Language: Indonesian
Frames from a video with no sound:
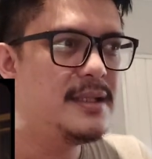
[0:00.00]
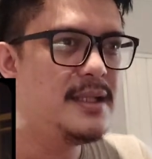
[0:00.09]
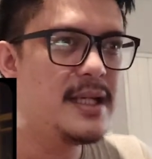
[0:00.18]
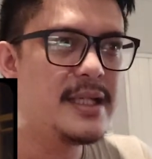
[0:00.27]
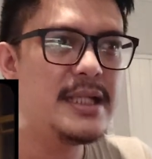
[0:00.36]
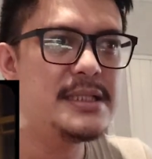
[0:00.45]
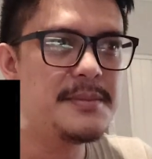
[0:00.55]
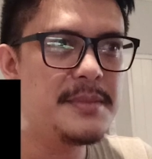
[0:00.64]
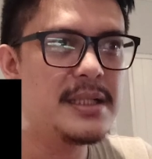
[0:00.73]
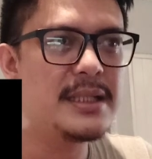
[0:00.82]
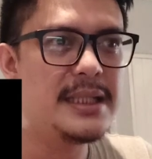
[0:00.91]
dia kiri
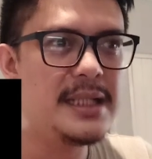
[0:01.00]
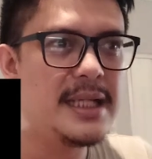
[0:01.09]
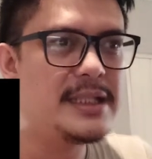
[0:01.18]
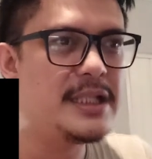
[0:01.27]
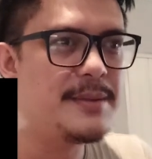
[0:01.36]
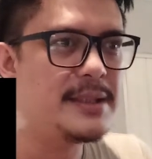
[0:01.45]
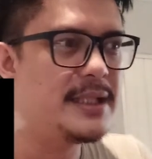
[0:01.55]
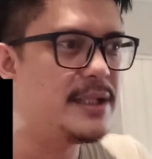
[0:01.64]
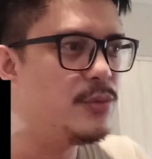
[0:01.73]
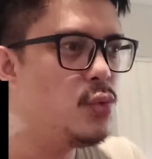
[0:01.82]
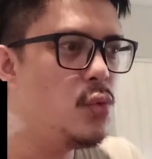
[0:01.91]
sama key light ini
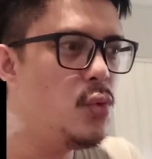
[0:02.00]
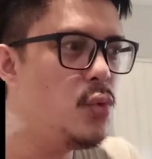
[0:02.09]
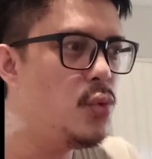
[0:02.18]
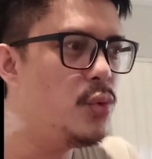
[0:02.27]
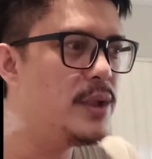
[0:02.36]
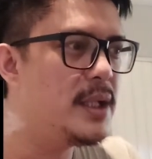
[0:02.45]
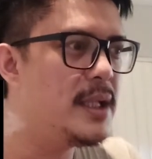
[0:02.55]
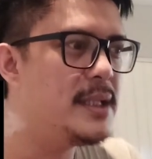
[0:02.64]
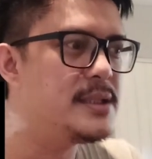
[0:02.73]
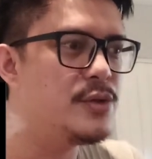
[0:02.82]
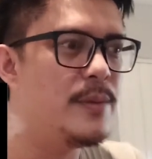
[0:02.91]
dimatiin uh
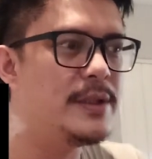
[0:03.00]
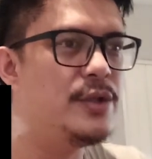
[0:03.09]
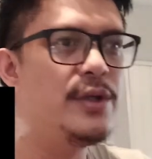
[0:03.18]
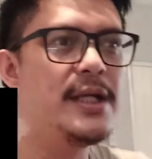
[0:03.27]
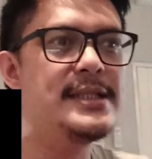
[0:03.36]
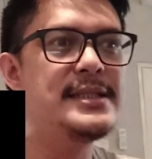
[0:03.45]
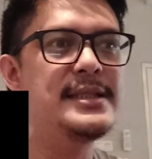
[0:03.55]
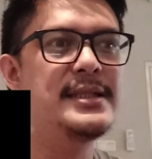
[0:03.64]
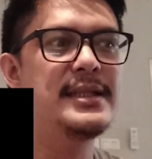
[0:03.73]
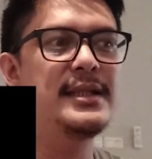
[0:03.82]
nice gue matiin lu guys